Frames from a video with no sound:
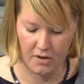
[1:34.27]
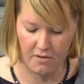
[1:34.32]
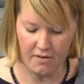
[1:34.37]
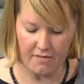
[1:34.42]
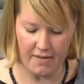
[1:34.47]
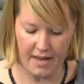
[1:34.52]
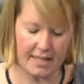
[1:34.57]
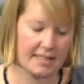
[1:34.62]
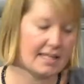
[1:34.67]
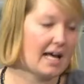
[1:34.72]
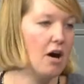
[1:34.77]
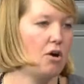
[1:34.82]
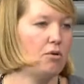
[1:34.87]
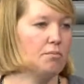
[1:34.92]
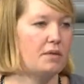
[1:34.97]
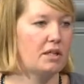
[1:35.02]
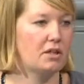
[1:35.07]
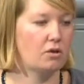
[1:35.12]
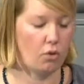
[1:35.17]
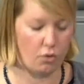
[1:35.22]
wir werden
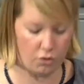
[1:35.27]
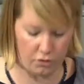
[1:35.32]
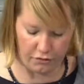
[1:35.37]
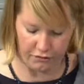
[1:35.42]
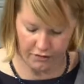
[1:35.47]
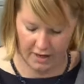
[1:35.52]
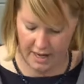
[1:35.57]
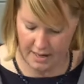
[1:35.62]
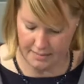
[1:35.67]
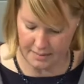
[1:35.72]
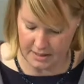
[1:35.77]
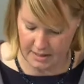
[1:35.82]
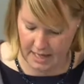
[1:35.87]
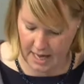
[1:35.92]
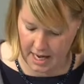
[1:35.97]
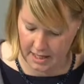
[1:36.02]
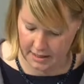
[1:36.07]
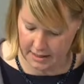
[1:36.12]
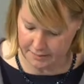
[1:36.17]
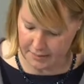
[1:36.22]
darum den
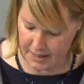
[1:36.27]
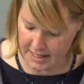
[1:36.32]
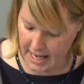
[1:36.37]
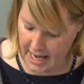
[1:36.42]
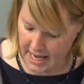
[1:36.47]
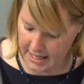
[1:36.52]
Grundfreibetrag bei der